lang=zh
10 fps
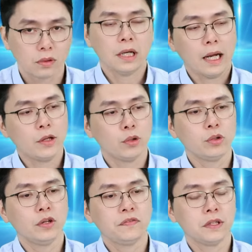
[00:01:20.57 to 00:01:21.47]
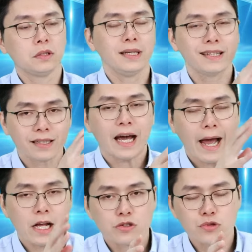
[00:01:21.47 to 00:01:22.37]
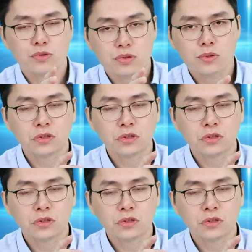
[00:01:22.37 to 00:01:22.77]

再来元月份一开局